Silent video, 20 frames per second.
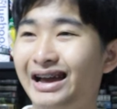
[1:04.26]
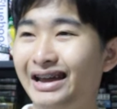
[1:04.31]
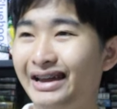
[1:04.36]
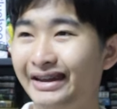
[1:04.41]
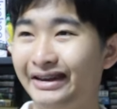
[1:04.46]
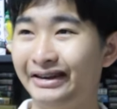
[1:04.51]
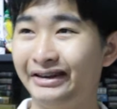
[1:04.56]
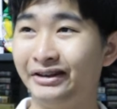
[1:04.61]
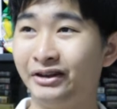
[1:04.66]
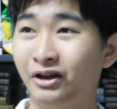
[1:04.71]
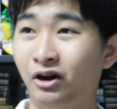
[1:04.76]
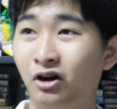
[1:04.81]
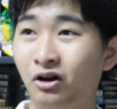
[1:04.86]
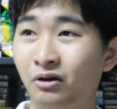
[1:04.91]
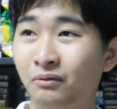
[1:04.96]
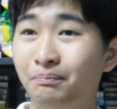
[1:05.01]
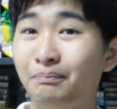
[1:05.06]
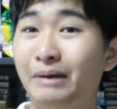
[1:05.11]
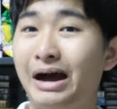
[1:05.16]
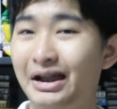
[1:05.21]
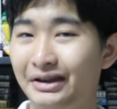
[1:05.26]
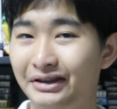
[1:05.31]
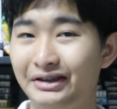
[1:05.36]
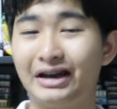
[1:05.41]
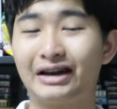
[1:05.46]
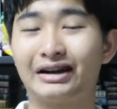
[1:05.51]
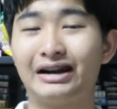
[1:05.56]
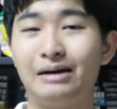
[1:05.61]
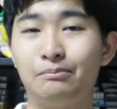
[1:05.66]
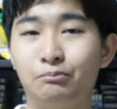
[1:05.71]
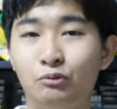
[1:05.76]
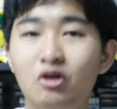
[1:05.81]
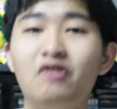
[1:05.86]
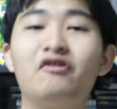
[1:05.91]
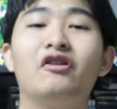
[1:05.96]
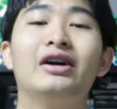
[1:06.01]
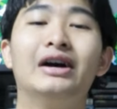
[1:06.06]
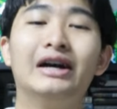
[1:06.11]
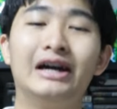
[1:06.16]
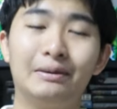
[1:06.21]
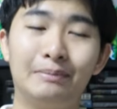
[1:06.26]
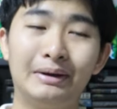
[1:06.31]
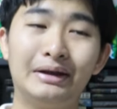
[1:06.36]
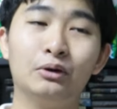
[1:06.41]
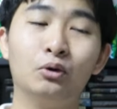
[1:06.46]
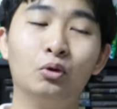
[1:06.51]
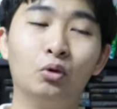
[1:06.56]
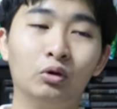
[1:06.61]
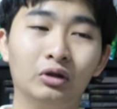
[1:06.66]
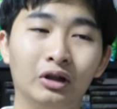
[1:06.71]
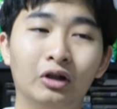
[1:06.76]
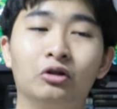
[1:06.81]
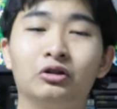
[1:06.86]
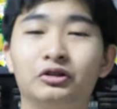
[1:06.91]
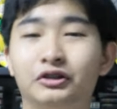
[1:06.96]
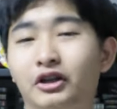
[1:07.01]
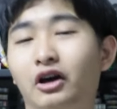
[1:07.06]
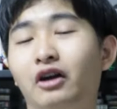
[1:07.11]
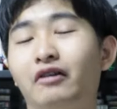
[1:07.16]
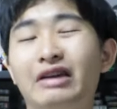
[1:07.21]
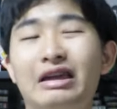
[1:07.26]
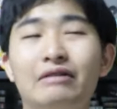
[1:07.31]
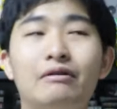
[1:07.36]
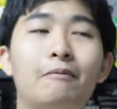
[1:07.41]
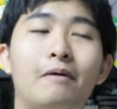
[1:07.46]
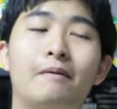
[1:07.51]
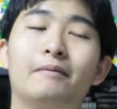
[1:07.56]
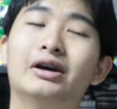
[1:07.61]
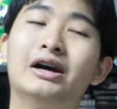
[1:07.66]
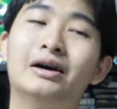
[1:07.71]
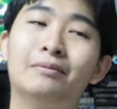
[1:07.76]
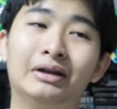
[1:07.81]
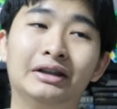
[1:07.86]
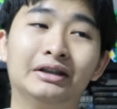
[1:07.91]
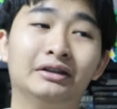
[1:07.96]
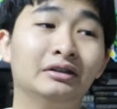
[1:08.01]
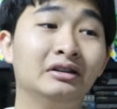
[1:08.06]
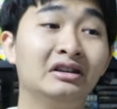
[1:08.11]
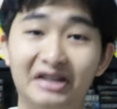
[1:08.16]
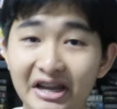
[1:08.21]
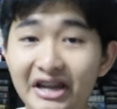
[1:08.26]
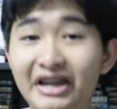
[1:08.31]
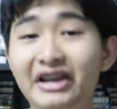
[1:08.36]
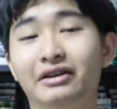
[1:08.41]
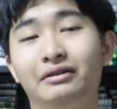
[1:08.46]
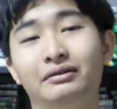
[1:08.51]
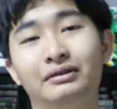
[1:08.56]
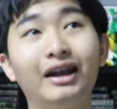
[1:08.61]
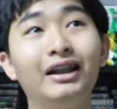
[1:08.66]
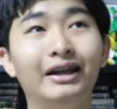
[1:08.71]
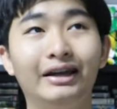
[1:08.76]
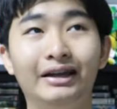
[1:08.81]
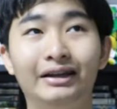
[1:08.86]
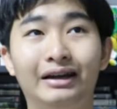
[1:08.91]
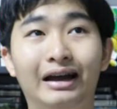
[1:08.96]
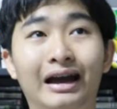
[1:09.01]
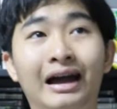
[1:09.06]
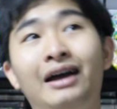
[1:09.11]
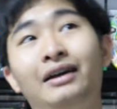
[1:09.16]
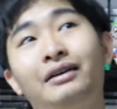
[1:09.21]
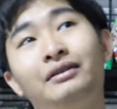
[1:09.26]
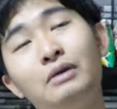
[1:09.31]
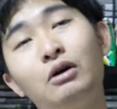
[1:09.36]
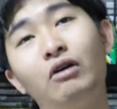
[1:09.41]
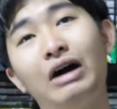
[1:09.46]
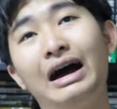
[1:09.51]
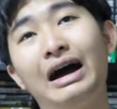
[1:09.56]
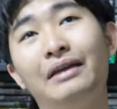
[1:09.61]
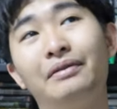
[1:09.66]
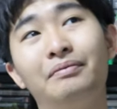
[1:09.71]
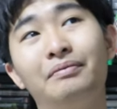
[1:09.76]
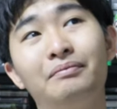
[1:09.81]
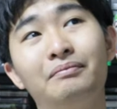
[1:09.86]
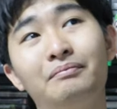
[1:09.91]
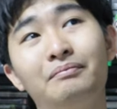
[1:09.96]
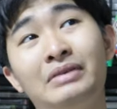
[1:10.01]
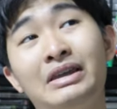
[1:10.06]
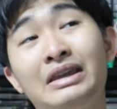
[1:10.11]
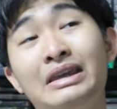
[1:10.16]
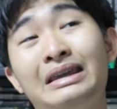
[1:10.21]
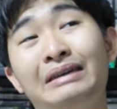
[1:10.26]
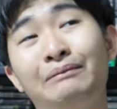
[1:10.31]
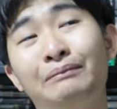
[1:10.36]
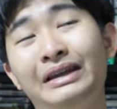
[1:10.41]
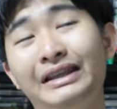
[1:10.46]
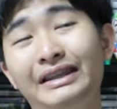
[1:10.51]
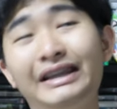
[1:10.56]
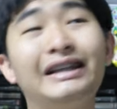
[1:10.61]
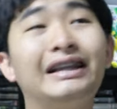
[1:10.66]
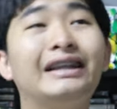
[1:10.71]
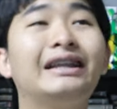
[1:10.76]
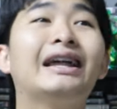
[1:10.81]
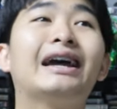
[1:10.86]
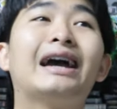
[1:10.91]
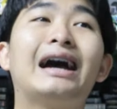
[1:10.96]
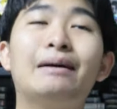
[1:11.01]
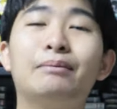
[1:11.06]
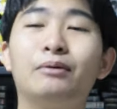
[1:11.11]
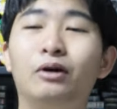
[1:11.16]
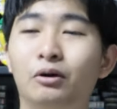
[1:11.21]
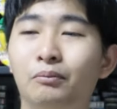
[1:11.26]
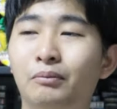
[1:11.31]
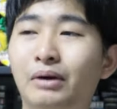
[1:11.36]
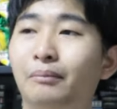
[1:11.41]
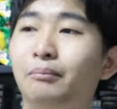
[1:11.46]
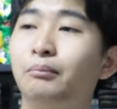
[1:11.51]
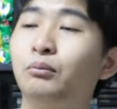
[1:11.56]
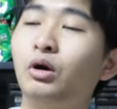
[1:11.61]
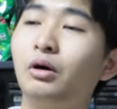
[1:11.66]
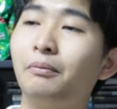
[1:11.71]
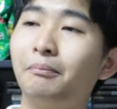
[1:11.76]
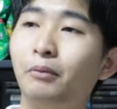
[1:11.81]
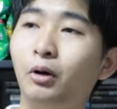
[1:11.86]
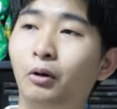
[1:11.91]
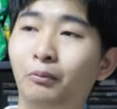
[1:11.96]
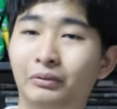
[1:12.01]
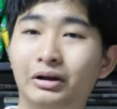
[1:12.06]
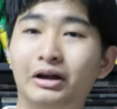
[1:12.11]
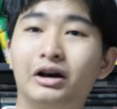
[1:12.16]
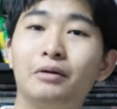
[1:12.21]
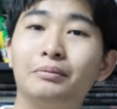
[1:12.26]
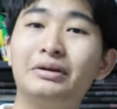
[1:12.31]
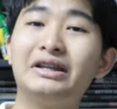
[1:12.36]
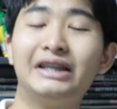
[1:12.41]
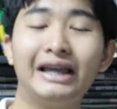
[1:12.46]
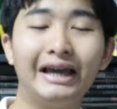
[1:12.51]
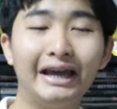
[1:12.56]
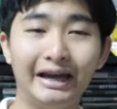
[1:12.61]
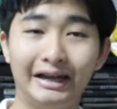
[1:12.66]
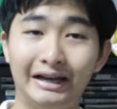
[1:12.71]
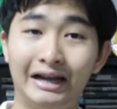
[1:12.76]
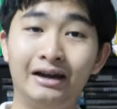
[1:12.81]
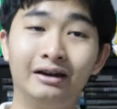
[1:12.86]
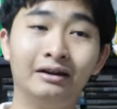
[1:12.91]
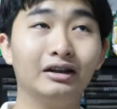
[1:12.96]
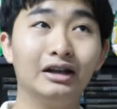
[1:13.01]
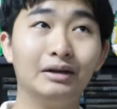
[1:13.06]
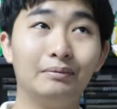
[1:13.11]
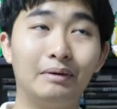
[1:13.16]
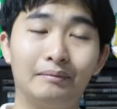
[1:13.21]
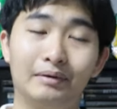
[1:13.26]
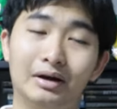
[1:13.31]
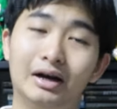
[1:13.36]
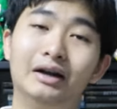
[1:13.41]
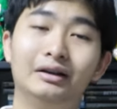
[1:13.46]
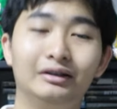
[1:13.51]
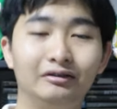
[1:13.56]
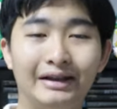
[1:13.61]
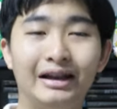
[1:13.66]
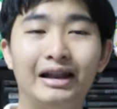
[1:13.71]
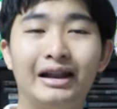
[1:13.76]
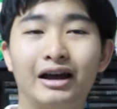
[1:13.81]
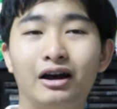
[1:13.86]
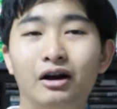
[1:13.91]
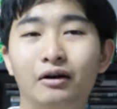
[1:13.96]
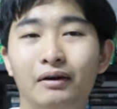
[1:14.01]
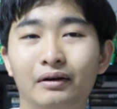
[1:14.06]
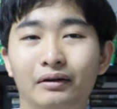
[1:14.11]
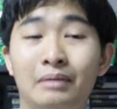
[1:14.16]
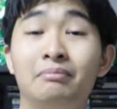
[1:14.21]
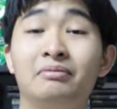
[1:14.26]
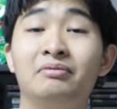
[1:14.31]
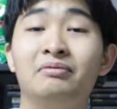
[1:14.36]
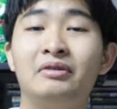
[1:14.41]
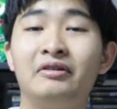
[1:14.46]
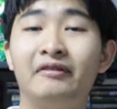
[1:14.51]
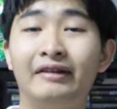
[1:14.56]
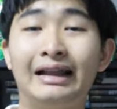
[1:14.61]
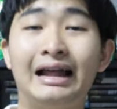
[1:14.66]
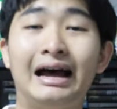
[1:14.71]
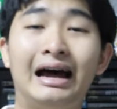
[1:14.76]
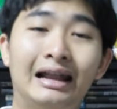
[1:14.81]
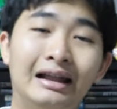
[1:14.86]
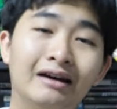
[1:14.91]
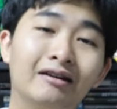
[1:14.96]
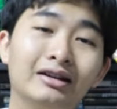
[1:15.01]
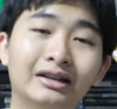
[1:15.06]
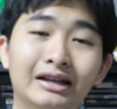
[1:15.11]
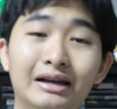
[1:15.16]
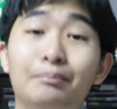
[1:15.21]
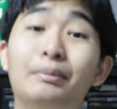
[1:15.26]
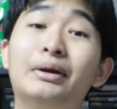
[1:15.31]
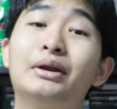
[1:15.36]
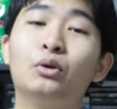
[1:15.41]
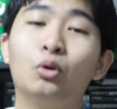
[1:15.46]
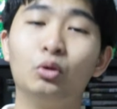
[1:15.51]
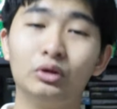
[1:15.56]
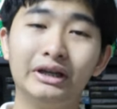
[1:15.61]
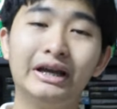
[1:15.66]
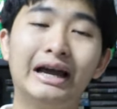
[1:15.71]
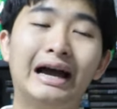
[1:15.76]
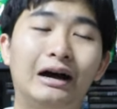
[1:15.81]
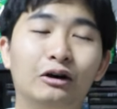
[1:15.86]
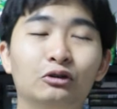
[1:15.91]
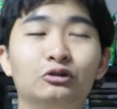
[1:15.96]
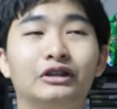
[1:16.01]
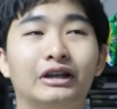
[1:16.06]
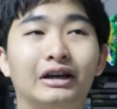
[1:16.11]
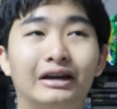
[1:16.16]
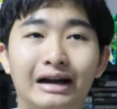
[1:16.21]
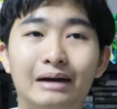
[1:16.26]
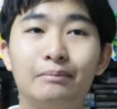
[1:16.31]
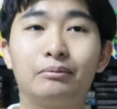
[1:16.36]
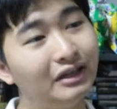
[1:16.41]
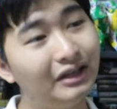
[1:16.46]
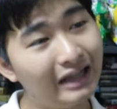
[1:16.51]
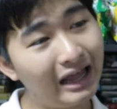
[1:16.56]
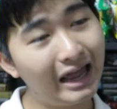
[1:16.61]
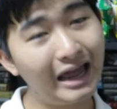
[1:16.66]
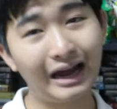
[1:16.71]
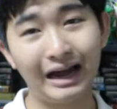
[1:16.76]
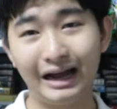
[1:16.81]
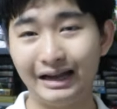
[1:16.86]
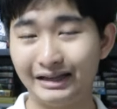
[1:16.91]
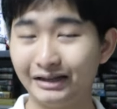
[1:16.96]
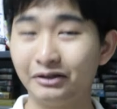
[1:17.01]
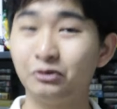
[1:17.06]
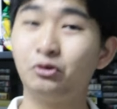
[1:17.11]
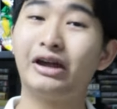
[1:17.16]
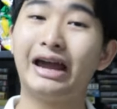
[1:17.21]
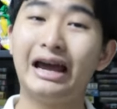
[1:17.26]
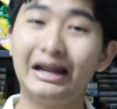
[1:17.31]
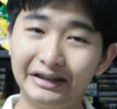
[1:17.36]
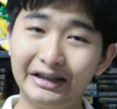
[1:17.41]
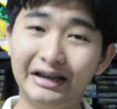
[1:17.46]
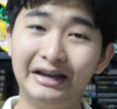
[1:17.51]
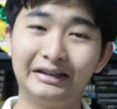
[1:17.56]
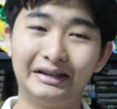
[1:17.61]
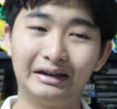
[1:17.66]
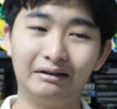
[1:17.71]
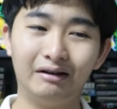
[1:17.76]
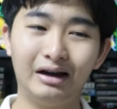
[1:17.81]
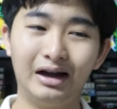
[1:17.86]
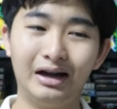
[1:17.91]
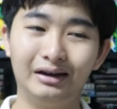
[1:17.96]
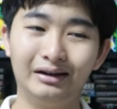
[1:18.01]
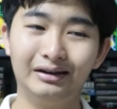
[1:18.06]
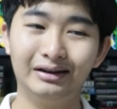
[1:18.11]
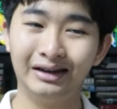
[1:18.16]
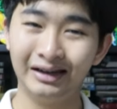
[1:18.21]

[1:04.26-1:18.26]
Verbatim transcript: ฮะเห็นน้องปันนะครับMovie for Herไปดูลงสตอรี่ว่าแบบมันดีก็เลยอ่ะเมื่อวานมีมีตติ้งเล็กๆครับของแบบพวกผมแล้วก็พี่เต้นะก็เลยแบบไหนๆก็มันมีเวลาแล้วก็เลยไปดูที่เฮาส์นะครับทีแรกอ่ะจะดูแก้เซ็งแต่ว่า